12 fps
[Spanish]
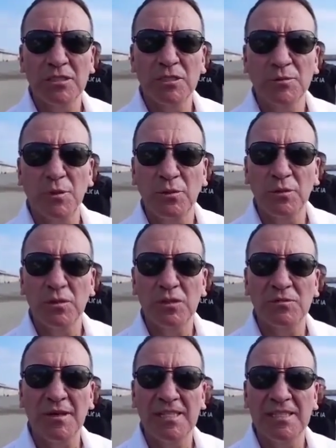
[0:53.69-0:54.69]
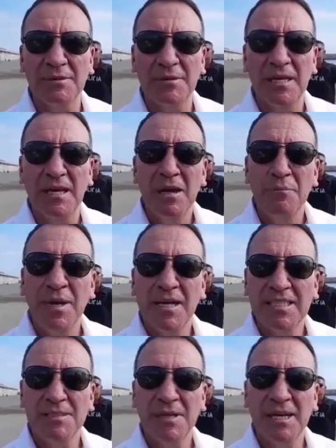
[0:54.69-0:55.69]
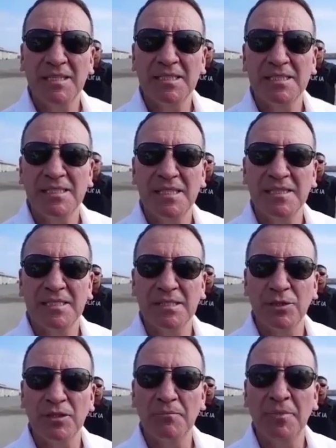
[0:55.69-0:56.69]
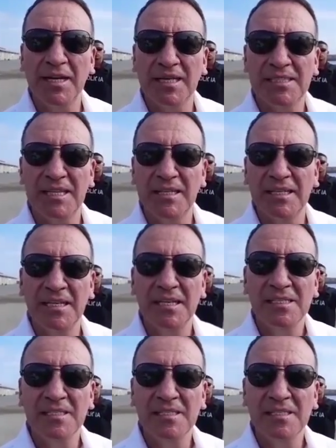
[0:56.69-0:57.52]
Estos productos nos van a servir para que Esmeraldas se desarrollen, para que saquen,